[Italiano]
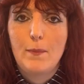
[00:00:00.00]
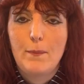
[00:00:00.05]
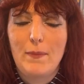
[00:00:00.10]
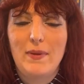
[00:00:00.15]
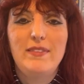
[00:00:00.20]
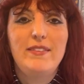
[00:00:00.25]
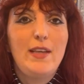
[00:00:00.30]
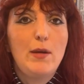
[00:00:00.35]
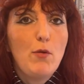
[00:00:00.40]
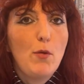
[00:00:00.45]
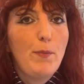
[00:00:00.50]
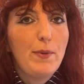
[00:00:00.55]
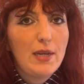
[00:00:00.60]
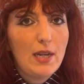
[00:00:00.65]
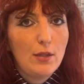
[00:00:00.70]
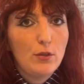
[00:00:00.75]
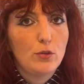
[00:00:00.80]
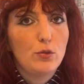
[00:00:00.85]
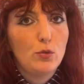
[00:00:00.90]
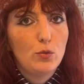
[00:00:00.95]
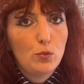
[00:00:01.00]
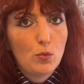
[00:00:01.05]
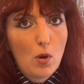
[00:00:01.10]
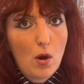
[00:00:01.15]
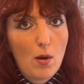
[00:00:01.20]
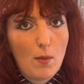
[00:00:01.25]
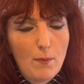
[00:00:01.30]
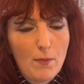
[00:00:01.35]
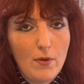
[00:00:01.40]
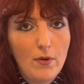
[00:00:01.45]
ma stiamo parlando di un
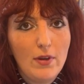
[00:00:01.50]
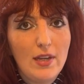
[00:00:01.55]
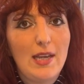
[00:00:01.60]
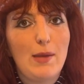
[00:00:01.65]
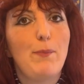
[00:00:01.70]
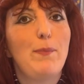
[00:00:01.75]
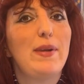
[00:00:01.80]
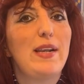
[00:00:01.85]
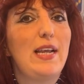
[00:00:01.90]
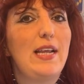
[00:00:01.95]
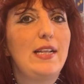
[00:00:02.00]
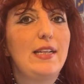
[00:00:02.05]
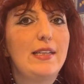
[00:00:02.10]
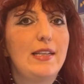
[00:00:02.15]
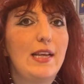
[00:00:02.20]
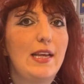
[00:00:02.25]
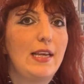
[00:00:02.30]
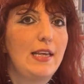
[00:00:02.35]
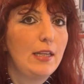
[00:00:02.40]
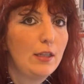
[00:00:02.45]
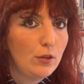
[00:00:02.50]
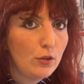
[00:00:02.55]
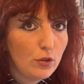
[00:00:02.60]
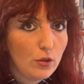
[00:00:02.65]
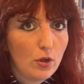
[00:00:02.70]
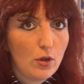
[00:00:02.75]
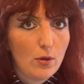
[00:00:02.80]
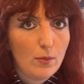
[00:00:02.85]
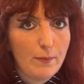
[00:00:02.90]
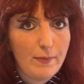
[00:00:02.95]
uomo che prende il
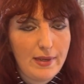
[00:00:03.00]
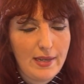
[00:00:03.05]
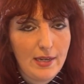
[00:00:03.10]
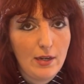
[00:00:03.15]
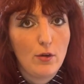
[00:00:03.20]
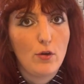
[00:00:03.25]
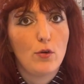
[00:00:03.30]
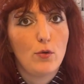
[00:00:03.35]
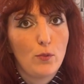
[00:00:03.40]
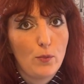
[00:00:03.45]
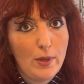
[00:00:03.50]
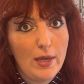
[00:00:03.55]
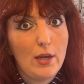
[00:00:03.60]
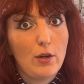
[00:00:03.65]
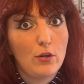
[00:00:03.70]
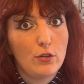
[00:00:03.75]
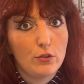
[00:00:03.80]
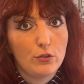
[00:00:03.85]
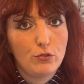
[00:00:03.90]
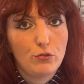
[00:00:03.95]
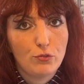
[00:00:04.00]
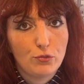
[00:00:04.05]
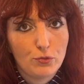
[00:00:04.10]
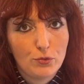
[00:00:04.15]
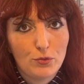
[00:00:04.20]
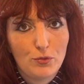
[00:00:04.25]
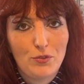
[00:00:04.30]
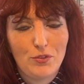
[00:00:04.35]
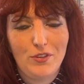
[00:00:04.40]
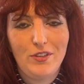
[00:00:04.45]
nome con cui è
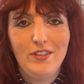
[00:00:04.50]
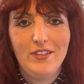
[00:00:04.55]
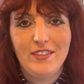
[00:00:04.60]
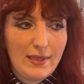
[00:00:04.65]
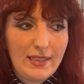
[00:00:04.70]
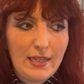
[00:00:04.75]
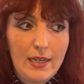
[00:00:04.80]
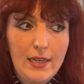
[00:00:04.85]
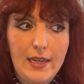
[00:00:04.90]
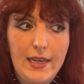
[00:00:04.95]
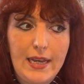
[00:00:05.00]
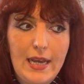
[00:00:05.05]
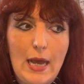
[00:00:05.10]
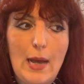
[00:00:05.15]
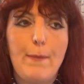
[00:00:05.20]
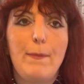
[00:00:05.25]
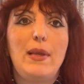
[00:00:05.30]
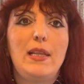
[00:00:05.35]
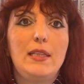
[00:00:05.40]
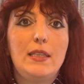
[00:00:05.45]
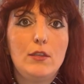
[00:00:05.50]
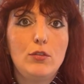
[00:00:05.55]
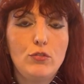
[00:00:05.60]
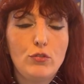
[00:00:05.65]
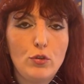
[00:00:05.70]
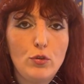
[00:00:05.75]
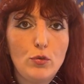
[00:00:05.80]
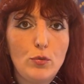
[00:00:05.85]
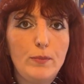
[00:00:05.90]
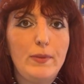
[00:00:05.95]
conosciuto dal legame
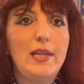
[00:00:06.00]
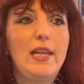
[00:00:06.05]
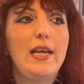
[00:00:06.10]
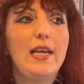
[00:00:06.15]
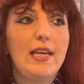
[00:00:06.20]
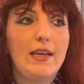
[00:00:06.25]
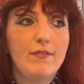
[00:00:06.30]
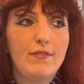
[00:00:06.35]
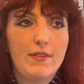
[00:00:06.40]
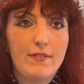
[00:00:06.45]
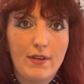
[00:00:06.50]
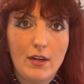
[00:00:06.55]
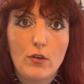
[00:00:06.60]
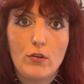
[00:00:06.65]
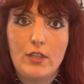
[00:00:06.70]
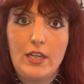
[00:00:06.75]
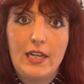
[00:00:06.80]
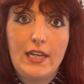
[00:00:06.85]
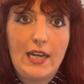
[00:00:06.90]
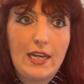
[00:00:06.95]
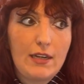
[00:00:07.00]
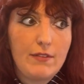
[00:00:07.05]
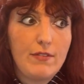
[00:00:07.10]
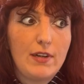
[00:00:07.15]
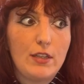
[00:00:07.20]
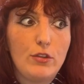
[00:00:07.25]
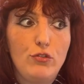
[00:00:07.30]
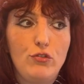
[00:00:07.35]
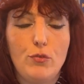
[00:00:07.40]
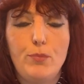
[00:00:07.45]
indissolubile che aveva con il
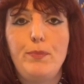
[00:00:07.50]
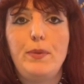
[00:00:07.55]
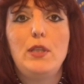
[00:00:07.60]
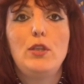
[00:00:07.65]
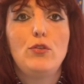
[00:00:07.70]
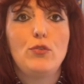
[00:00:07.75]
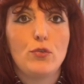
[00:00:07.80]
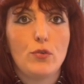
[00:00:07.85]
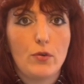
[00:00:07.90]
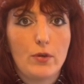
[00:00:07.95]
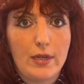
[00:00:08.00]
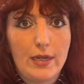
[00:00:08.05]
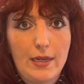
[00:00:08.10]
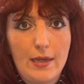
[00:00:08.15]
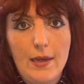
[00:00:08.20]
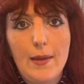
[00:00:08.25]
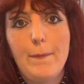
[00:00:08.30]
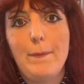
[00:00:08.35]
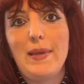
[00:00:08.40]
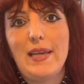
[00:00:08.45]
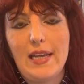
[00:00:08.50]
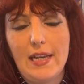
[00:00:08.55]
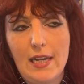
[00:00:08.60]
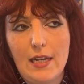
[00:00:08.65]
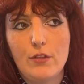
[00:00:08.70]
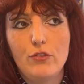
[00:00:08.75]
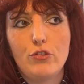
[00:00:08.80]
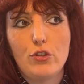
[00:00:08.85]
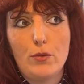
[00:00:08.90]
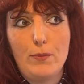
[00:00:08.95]
Caravaggio saggio pittore
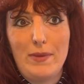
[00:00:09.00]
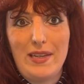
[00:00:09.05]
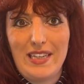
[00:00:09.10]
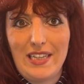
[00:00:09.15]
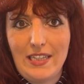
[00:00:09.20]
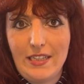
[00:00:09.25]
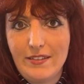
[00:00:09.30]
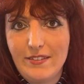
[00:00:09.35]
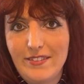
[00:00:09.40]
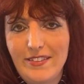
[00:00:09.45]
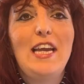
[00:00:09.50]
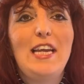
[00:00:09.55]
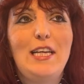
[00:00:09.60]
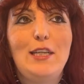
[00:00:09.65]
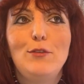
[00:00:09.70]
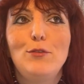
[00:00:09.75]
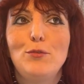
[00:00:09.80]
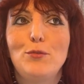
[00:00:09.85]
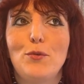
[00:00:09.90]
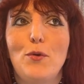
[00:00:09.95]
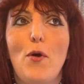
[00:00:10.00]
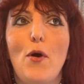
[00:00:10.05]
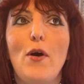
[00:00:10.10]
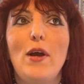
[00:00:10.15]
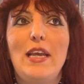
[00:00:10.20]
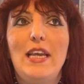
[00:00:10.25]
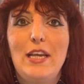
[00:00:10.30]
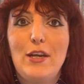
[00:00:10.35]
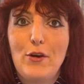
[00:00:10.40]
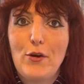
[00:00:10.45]
Michelangelo Merisi, il
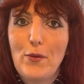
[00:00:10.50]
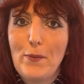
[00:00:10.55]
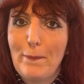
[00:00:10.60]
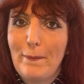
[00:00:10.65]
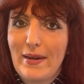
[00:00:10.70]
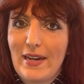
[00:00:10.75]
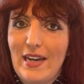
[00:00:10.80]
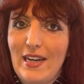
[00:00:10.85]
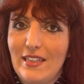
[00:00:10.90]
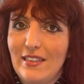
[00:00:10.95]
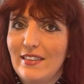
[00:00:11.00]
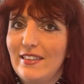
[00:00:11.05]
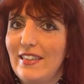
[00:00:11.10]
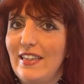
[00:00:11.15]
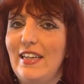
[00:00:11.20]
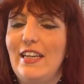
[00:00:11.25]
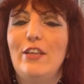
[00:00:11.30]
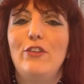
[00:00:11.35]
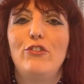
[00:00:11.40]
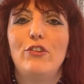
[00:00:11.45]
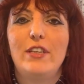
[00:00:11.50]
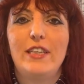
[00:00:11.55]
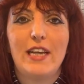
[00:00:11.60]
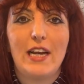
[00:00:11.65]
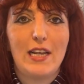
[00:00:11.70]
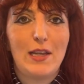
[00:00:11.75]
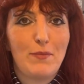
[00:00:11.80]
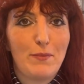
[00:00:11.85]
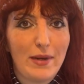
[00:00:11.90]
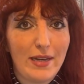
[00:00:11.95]
suo ingombrante e
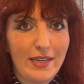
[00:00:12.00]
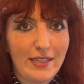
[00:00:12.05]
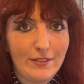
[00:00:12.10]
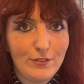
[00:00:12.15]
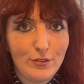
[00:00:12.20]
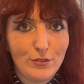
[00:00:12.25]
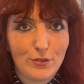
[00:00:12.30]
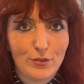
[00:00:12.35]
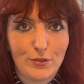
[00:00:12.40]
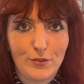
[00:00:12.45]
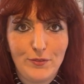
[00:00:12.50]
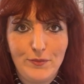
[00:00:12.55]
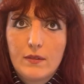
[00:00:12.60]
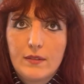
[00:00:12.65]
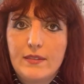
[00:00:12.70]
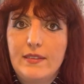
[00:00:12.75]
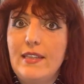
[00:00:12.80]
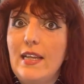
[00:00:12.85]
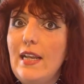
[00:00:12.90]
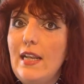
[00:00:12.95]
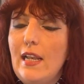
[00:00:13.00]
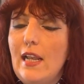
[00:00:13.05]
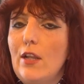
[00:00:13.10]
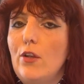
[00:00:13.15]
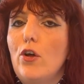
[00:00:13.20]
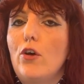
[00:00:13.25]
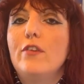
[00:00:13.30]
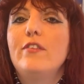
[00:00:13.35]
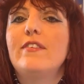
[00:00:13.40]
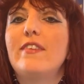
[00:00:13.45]
geniale maestro. Nella
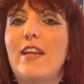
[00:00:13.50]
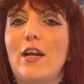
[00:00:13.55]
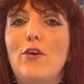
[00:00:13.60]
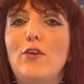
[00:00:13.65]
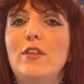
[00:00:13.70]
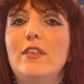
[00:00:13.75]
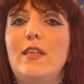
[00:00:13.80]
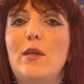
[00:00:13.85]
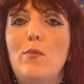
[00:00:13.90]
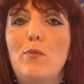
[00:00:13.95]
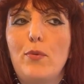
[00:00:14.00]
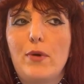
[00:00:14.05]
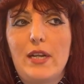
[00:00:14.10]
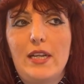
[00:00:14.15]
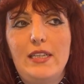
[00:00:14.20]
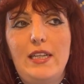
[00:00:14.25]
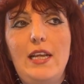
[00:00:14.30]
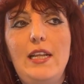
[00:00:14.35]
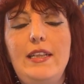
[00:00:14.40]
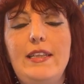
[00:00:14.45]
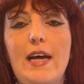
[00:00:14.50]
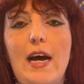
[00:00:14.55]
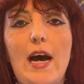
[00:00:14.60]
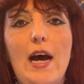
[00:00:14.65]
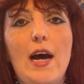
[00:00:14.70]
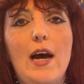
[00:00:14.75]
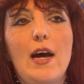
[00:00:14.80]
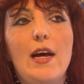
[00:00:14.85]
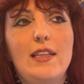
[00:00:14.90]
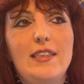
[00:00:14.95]
nostra
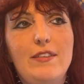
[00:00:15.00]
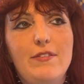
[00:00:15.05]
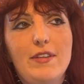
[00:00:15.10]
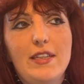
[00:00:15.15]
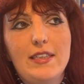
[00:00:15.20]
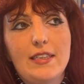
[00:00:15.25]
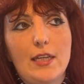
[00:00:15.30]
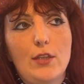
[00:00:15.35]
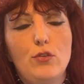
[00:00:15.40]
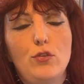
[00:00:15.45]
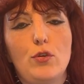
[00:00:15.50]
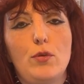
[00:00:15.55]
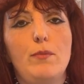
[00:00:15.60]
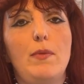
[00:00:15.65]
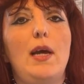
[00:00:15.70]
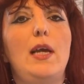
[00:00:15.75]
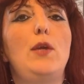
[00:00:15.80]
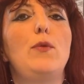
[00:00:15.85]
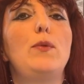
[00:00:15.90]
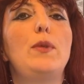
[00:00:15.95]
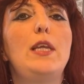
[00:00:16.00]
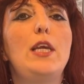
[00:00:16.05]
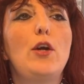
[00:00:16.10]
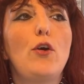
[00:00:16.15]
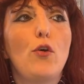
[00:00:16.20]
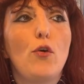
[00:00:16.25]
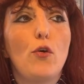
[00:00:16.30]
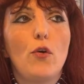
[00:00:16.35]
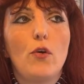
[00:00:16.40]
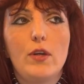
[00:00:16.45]
contemporaneità diventato ormai
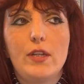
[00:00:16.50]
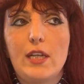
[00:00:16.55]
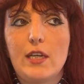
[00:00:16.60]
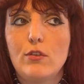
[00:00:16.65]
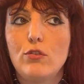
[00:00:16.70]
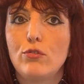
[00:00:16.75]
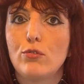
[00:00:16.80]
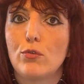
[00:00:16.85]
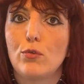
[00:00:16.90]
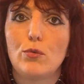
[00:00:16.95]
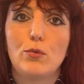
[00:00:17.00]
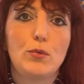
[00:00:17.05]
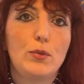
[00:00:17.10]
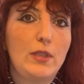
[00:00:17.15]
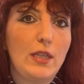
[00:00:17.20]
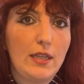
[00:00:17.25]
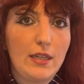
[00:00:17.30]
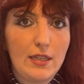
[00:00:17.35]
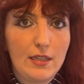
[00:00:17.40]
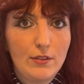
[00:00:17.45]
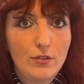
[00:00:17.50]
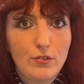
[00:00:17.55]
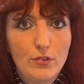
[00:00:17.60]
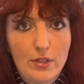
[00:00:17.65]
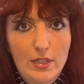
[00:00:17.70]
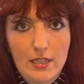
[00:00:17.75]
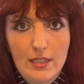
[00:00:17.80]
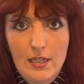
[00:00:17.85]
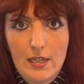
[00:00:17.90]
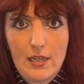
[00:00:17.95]
un'icona assoluta della
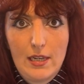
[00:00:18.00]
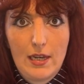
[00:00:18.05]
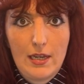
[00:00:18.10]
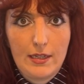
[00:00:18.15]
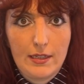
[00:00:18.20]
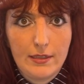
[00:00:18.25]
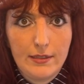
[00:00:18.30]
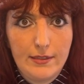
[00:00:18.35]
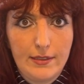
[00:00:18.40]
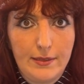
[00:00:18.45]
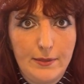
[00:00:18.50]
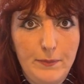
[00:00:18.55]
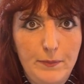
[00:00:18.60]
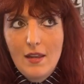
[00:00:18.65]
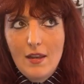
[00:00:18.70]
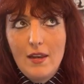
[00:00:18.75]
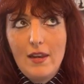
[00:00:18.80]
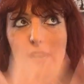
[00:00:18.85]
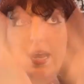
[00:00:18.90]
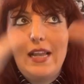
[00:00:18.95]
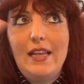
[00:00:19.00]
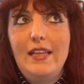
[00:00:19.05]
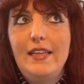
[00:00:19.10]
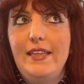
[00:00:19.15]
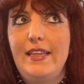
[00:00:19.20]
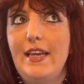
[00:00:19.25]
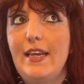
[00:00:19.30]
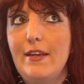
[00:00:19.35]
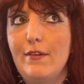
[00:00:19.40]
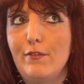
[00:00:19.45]
storia dell'arte.
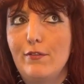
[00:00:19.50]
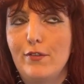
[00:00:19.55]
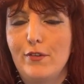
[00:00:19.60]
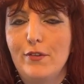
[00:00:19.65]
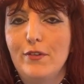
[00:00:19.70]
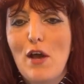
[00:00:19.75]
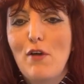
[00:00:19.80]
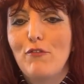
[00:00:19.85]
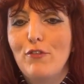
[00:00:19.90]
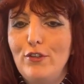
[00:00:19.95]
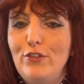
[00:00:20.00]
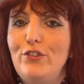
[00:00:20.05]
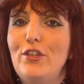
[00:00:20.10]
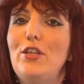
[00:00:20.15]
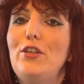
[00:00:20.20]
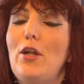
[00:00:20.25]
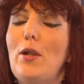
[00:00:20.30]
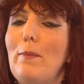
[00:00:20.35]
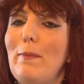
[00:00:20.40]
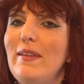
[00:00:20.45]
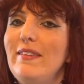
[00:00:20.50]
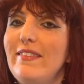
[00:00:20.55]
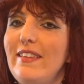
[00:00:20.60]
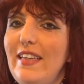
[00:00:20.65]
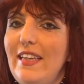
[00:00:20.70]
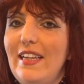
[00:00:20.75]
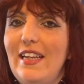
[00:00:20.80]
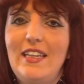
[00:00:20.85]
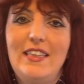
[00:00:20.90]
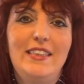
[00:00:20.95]
L'allievo, volgendo al
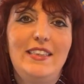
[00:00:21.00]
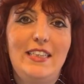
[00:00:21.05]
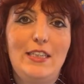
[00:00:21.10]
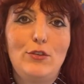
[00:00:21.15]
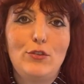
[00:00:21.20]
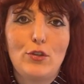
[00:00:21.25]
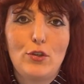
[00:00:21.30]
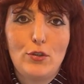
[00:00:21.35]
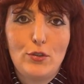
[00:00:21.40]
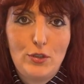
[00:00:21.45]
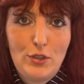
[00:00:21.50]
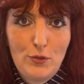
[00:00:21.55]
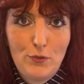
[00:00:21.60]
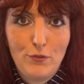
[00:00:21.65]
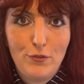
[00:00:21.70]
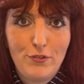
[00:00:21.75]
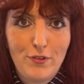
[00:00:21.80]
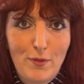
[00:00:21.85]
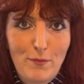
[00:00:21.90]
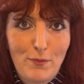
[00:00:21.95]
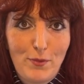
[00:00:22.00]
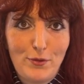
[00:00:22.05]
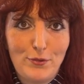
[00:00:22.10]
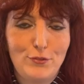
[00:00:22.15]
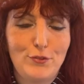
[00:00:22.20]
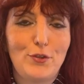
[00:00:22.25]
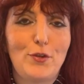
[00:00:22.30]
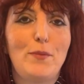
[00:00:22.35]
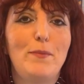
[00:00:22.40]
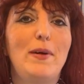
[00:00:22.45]
maschile il titolo di un
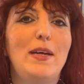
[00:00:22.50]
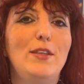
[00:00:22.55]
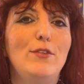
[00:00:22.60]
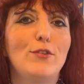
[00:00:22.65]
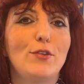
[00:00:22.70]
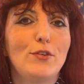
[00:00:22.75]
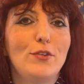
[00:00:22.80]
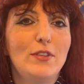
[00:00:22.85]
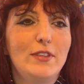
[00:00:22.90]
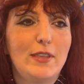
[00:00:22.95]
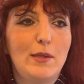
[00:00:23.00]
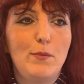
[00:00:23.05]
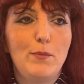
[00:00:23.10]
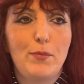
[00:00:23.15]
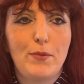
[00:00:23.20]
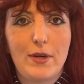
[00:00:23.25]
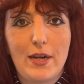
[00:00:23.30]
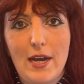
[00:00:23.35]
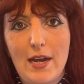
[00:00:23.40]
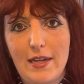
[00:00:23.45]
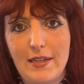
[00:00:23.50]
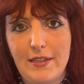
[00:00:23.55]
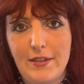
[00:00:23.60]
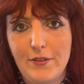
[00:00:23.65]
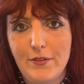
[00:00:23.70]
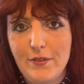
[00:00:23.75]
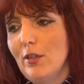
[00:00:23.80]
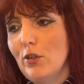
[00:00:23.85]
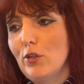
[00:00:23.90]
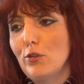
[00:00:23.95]
famoso romanzo
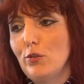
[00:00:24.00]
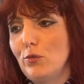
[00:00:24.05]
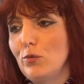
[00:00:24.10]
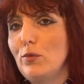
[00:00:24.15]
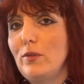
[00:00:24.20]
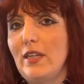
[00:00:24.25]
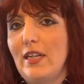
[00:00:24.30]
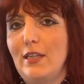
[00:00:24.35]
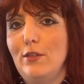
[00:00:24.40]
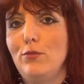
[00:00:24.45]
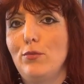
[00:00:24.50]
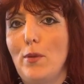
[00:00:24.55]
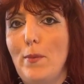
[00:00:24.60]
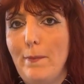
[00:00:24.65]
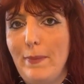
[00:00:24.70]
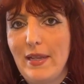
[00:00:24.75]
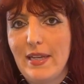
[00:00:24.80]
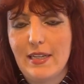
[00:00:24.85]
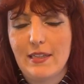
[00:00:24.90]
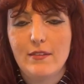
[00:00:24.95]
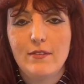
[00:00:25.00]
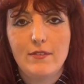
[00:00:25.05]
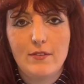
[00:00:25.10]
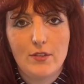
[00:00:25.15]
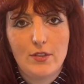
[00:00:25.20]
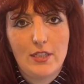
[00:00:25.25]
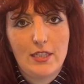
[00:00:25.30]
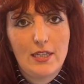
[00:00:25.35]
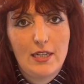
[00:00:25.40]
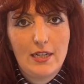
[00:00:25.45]
contemporaneo, con tutte le sue
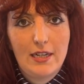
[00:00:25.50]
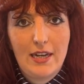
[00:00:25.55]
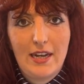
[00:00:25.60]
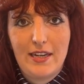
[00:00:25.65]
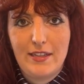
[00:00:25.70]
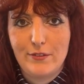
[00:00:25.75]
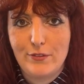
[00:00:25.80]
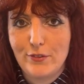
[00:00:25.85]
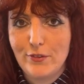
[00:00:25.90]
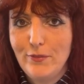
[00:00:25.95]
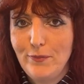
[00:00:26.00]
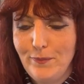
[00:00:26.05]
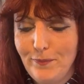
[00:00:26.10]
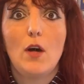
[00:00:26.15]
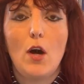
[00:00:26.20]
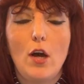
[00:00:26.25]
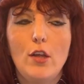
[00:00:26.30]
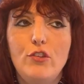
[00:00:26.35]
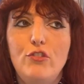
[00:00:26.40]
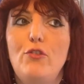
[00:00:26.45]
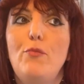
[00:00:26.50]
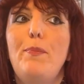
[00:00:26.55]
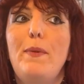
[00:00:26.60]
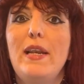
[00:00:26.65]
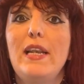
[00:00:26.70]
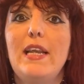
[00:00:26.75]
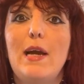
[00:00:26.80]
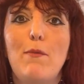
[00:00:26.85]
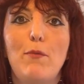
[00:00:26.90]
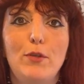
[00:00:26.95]
implicazioni del caso. Oggi
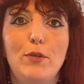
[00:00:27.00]
parliamo